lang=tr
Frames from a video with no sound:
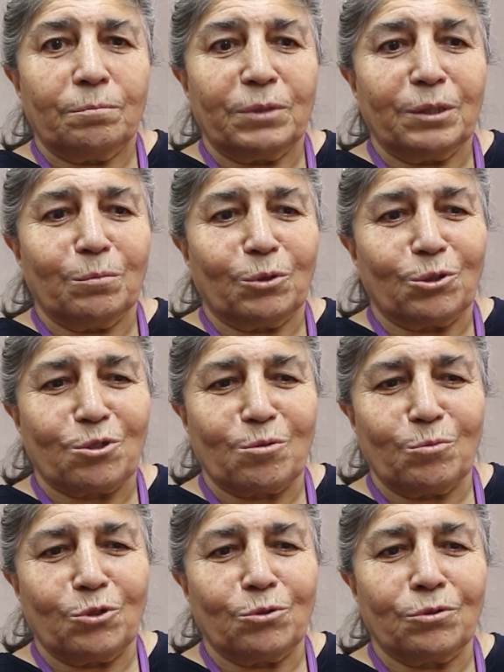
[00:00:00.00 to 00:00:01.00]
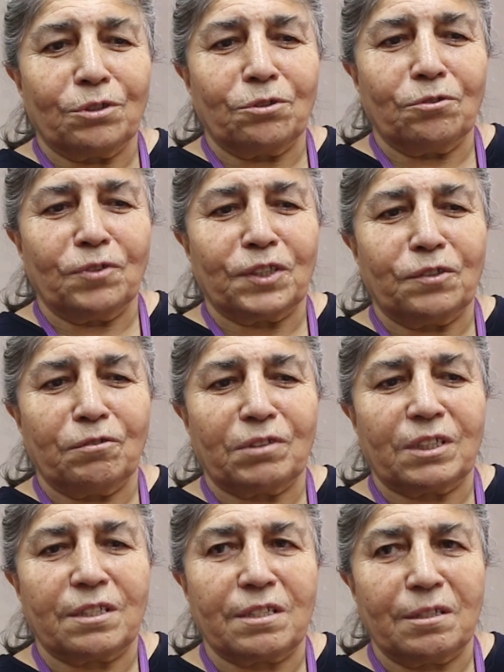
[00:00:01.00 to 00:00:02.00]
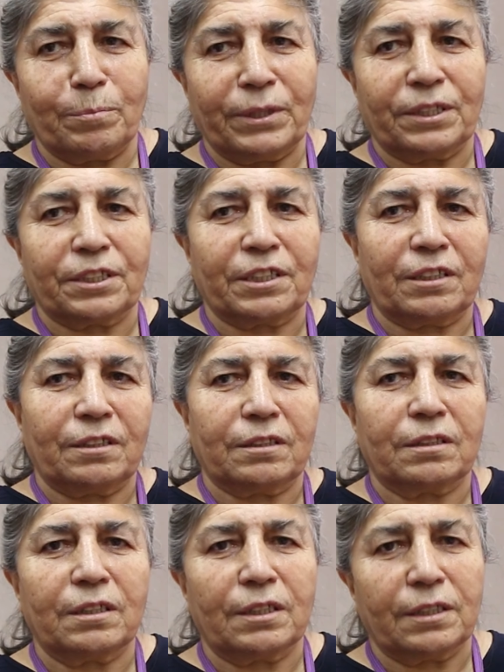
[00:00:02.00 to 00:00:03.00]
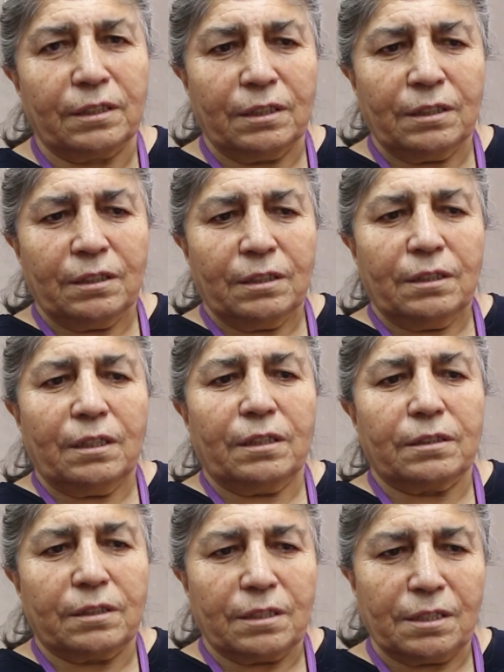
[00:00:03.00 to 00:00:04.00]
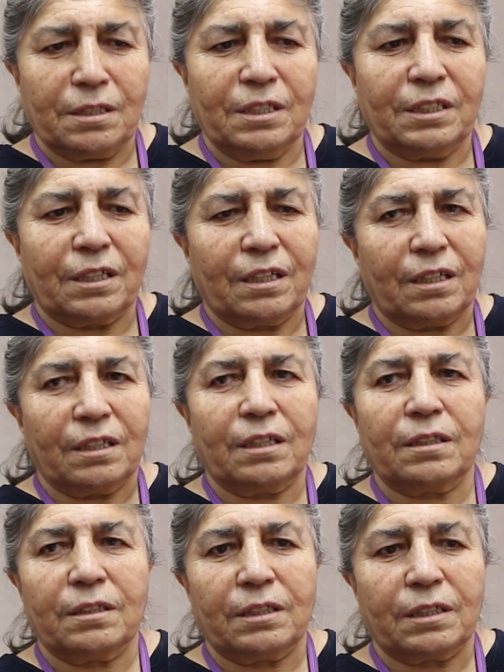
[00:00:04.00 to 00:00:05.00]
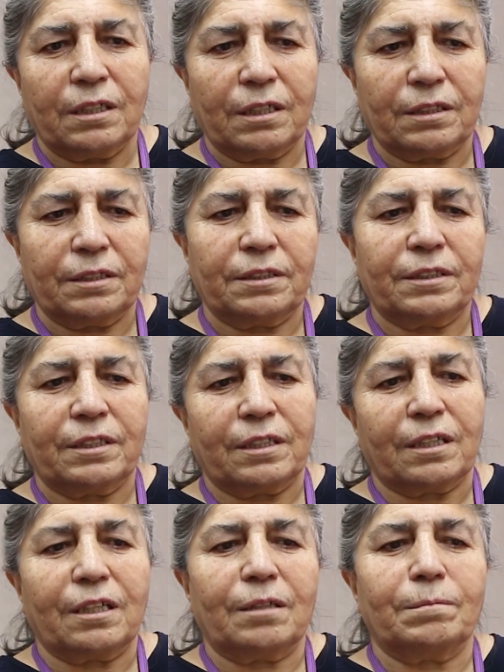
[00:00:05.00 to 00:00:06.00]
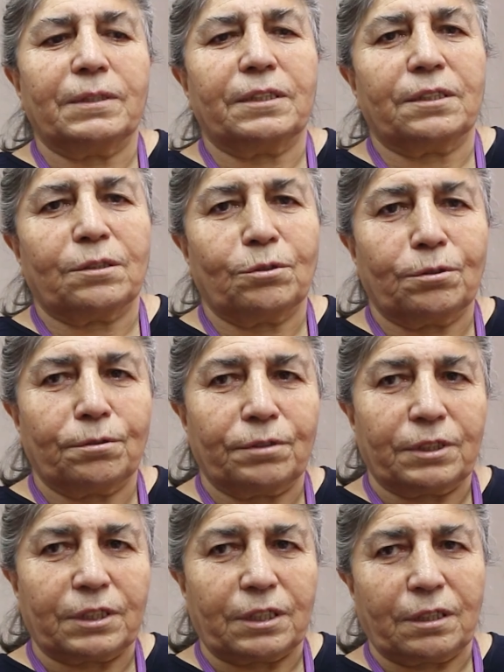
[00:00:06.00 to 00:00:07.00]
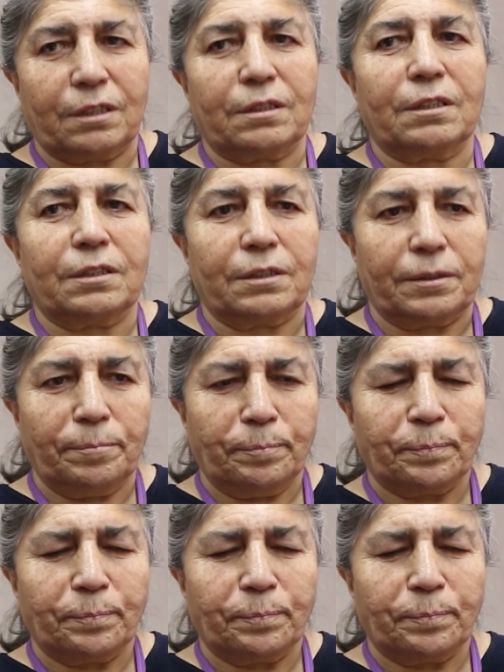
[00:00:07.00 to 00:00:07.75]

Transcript: benim gözümün önünde döve döve dizini parçaladılar. Dizinden akan kanlar ayaklarını, ayakkabılarını dolduracak kadardı.